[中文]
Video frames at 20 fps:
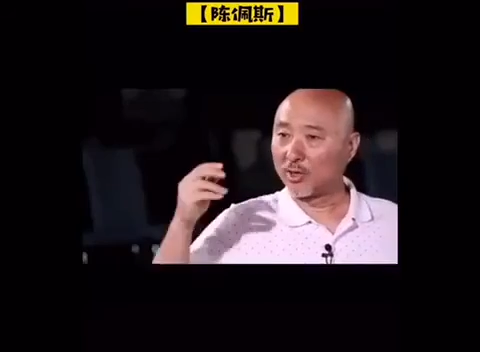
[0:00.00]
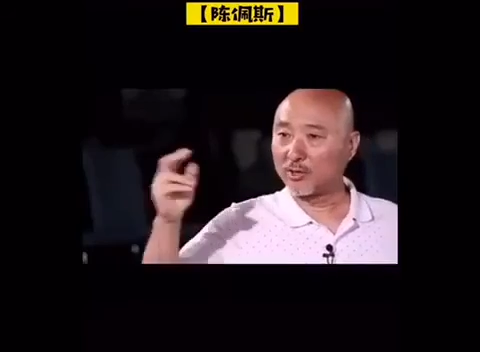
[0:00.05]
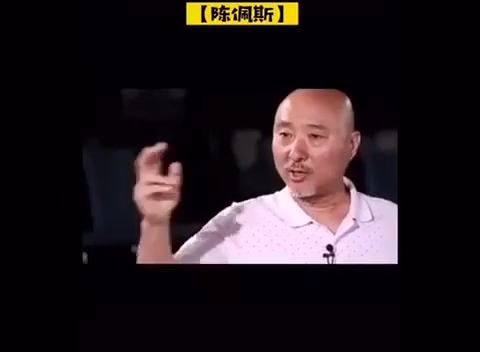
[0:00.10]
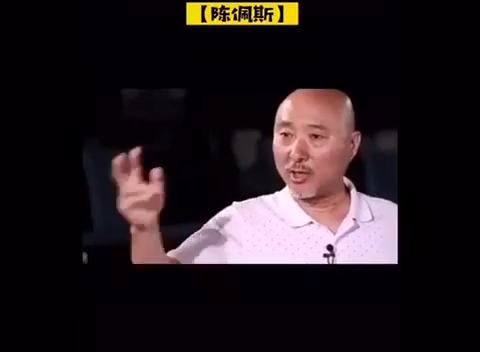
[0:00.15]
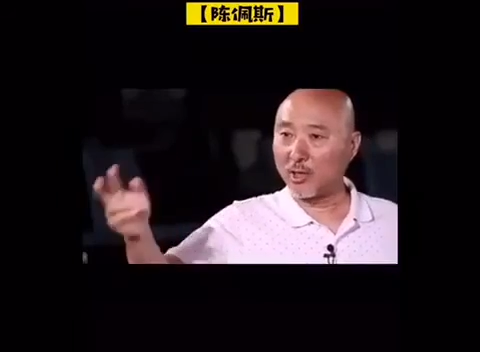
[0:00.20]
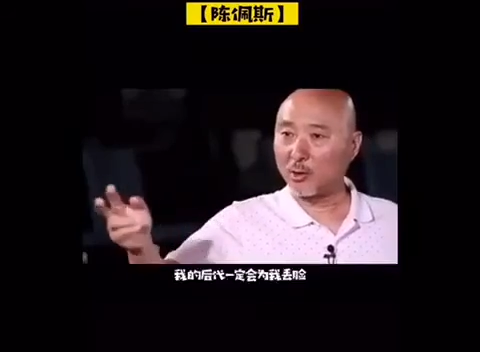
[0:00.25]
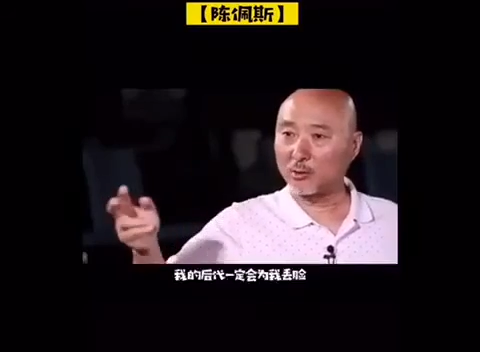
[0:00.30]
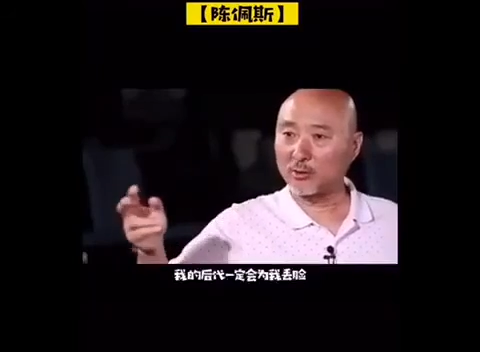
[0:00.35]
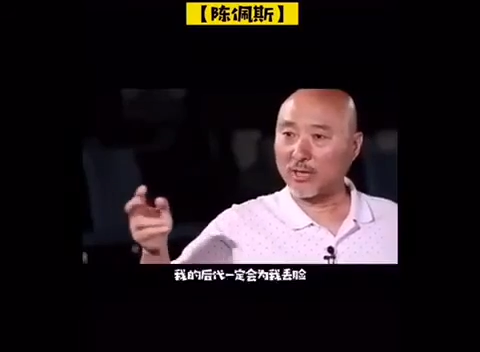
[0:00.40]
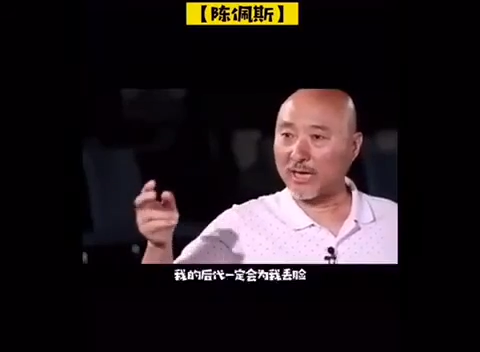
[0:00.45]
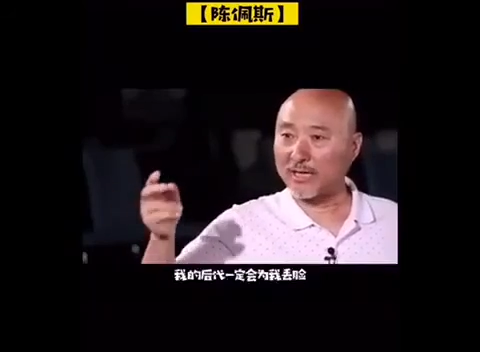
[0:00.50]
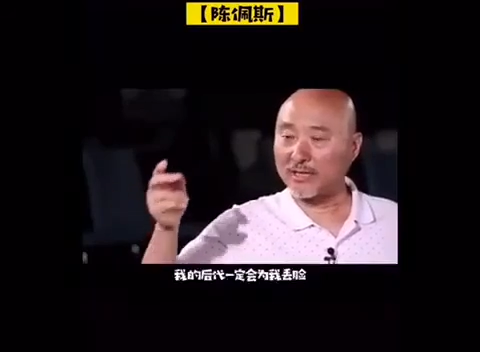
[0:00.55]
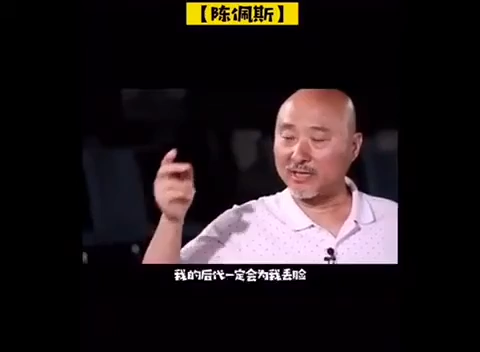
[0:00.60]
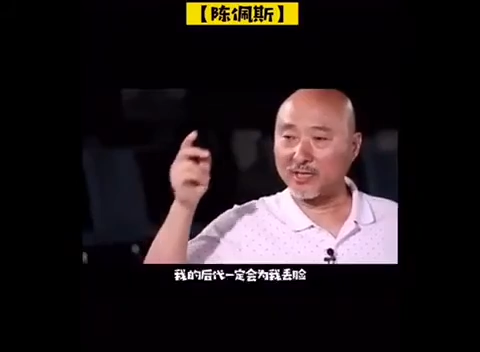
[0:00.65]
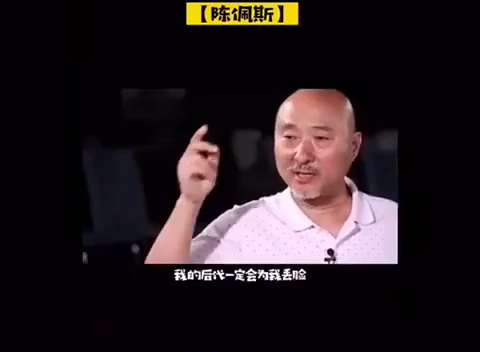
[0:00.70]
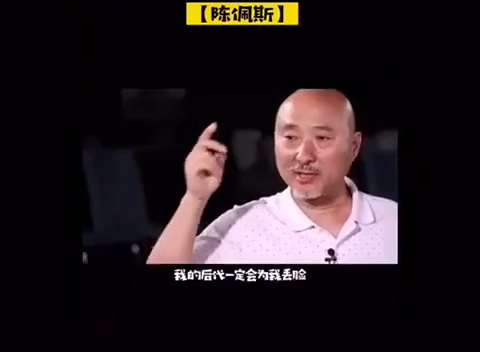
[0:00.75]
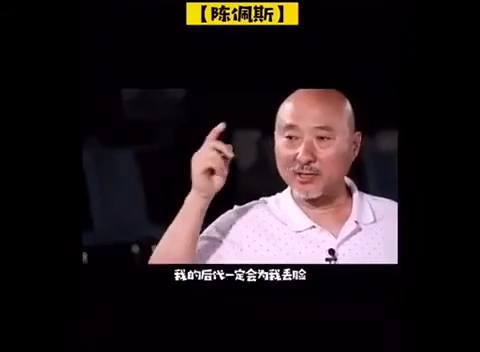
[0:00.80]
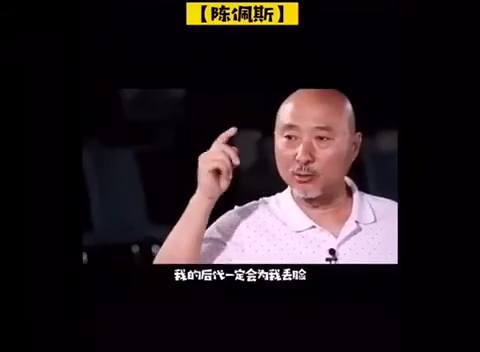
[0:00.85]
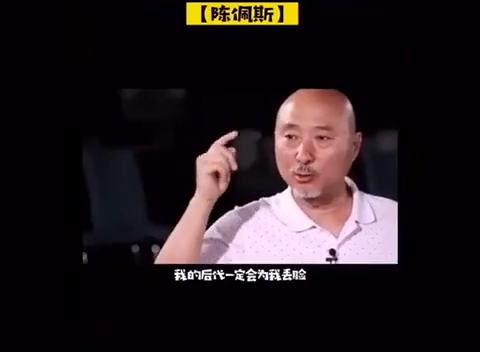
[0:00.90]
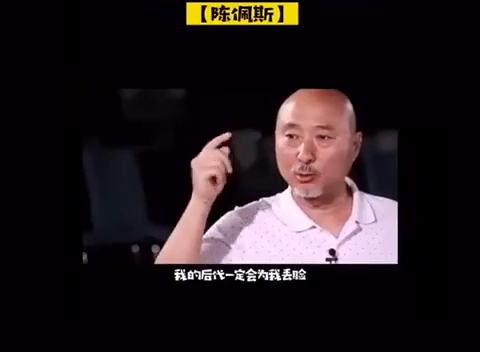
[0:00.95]
我的后
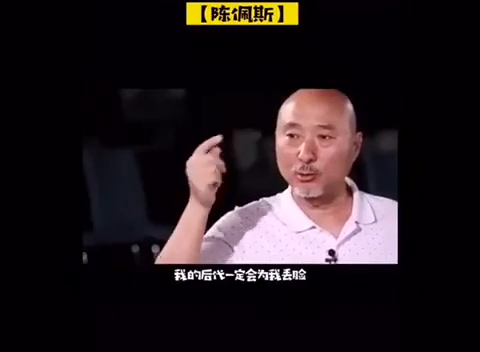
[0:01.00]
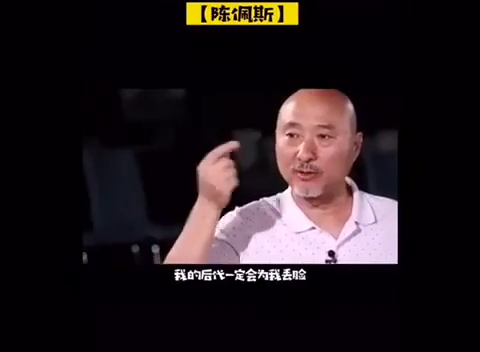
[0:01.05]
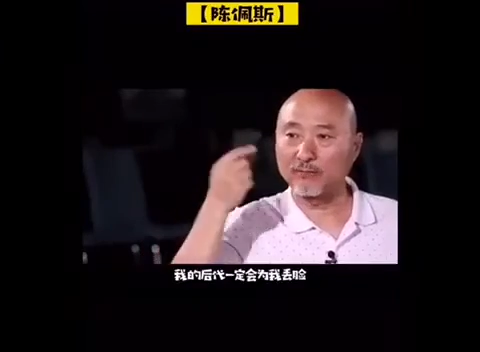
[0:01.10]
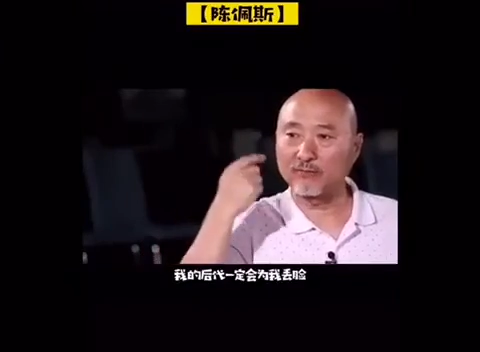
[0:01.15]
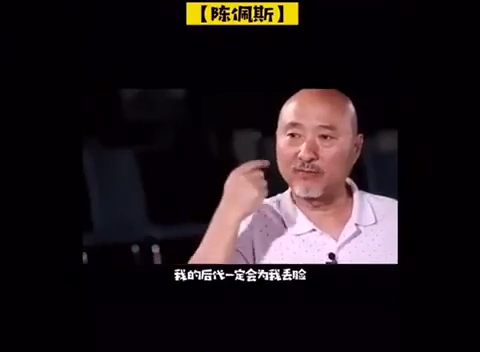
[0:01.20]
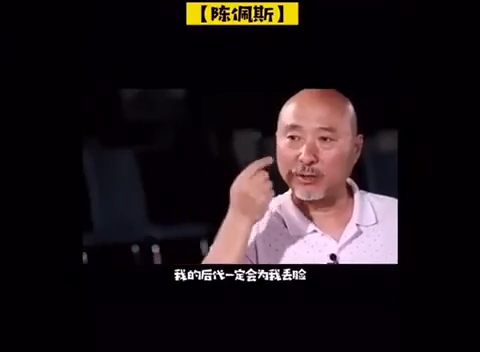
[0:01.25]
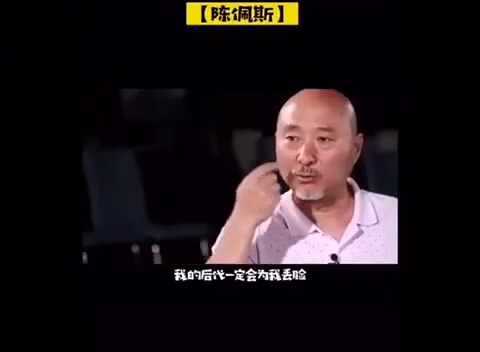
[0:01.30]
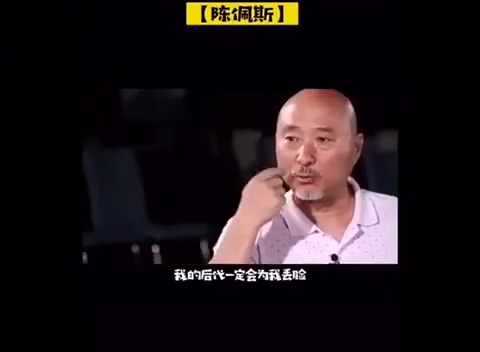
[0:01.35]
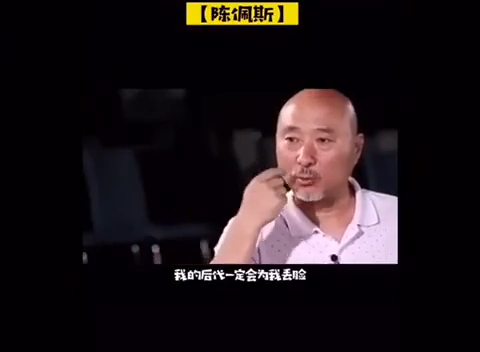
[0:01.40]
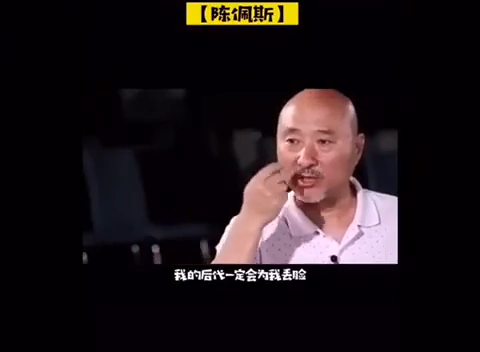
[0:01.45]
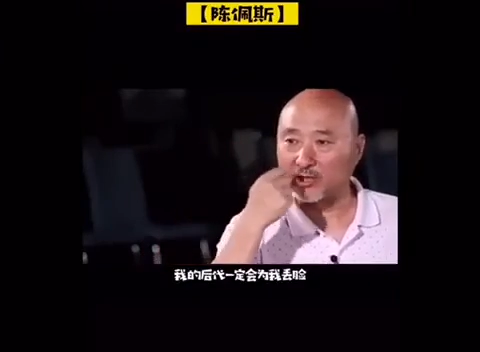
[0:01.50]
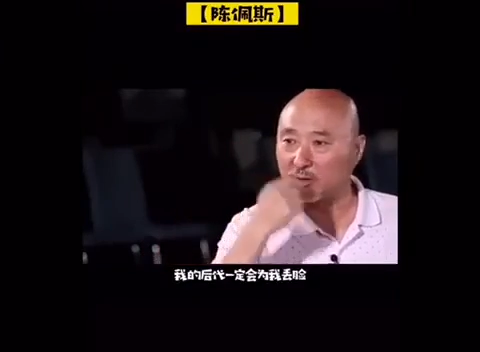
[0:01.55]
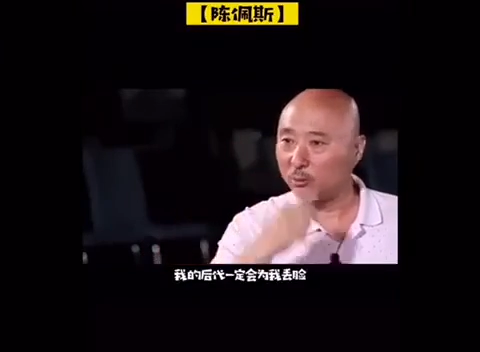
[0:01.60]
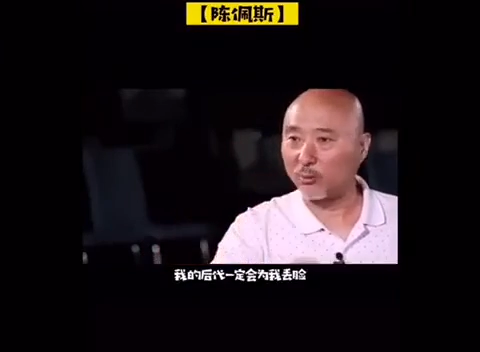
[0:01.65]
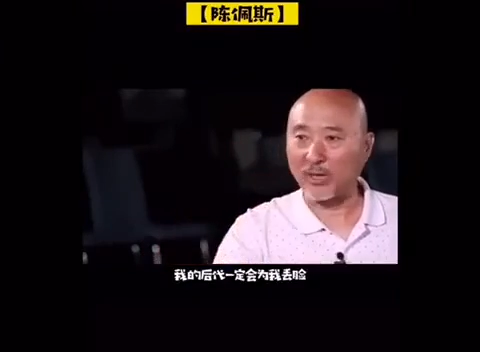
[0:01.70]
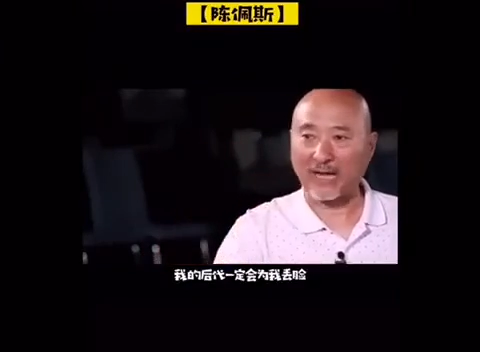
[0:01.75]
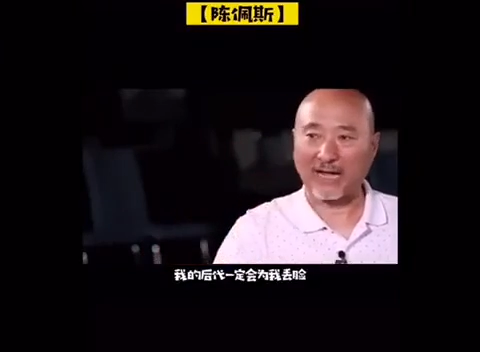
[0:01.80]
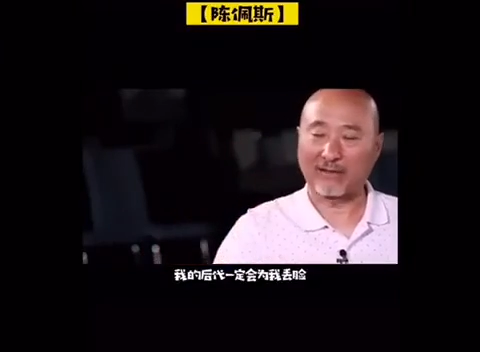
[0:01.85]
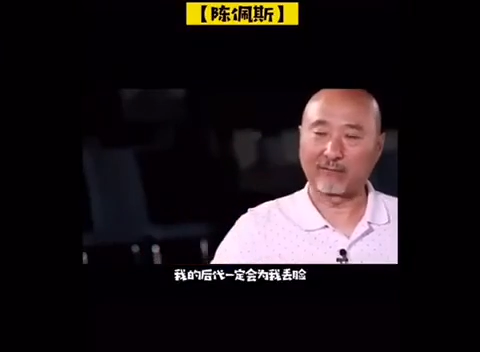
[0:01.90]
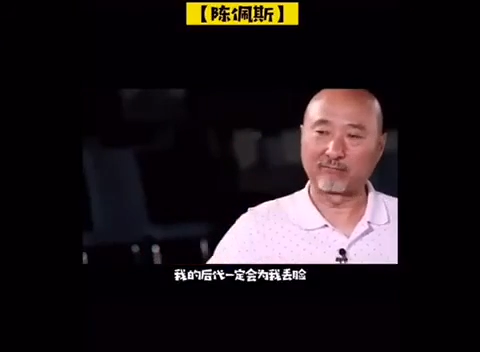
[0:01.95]
代一定会为
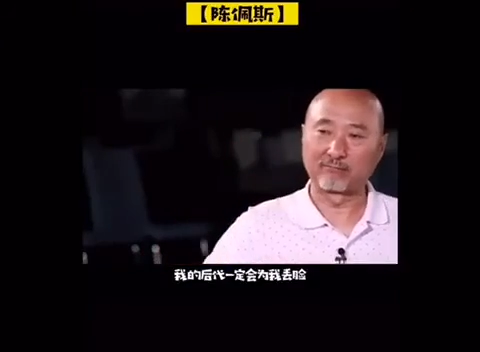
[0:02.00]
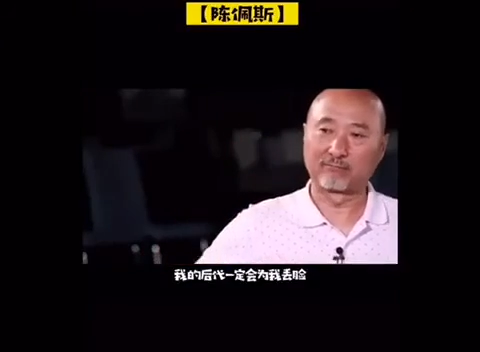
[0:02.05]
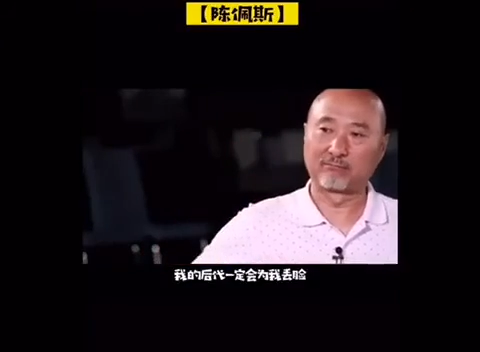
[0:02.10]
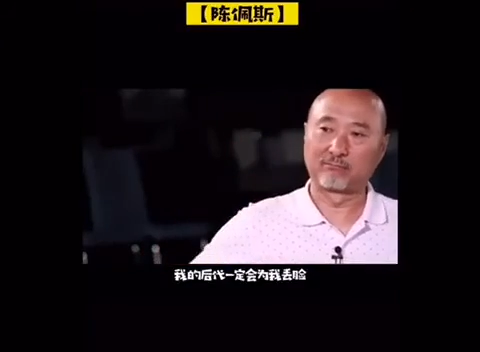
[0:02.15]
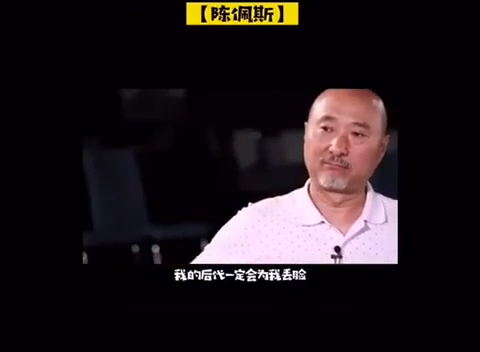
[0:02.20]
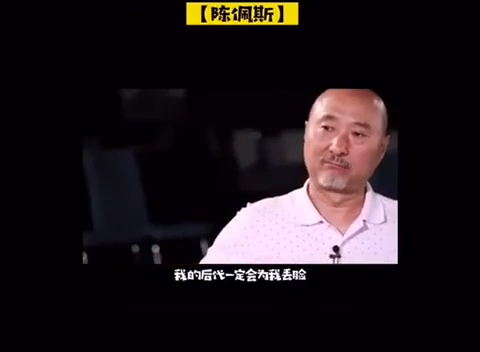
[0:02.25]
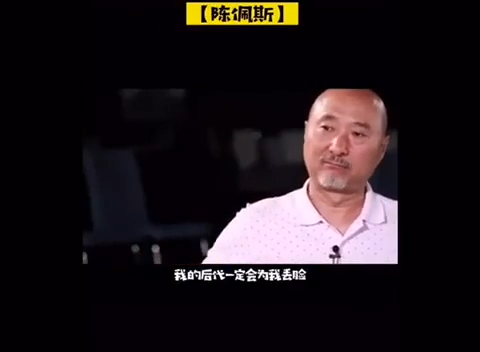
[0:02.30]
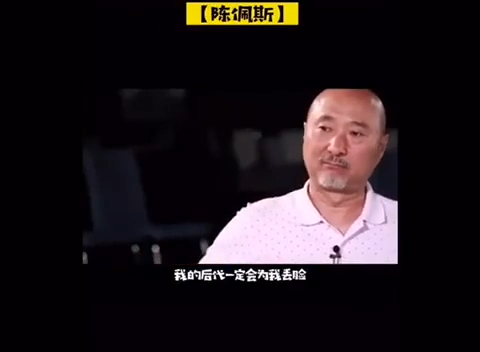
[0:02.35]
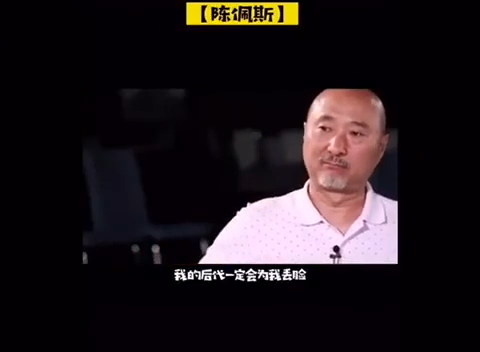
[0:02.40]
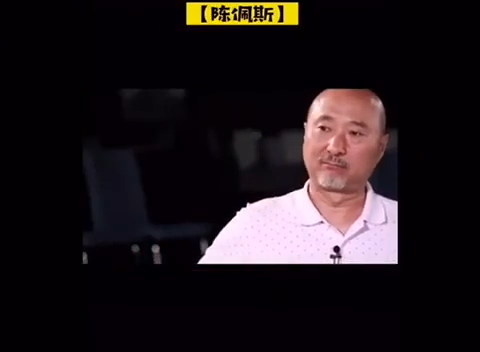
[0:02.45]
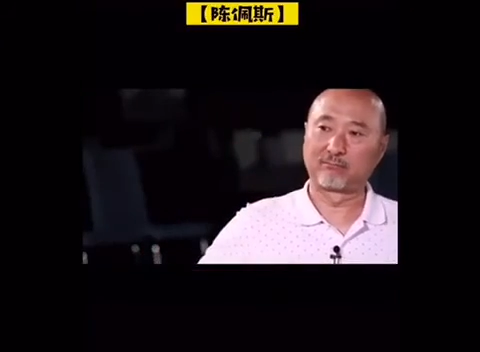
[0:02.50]
我丢脸。